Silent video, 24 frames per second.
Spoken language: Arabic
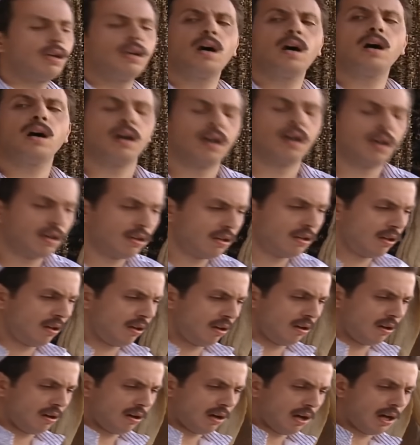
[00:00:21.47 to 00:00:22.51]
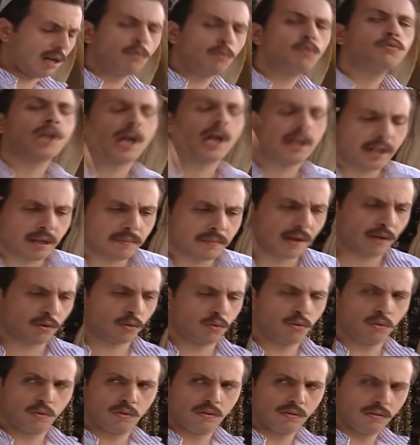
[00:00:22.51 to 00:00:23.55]
ايه لا انا مو شانك
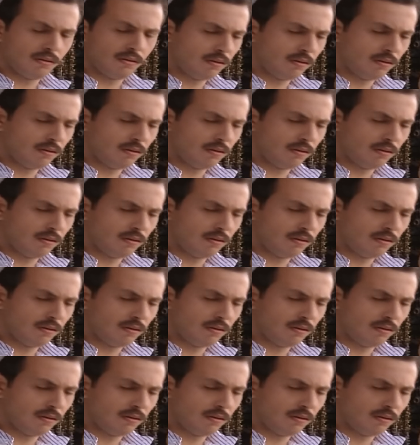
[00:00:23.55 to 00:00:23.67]
مقروق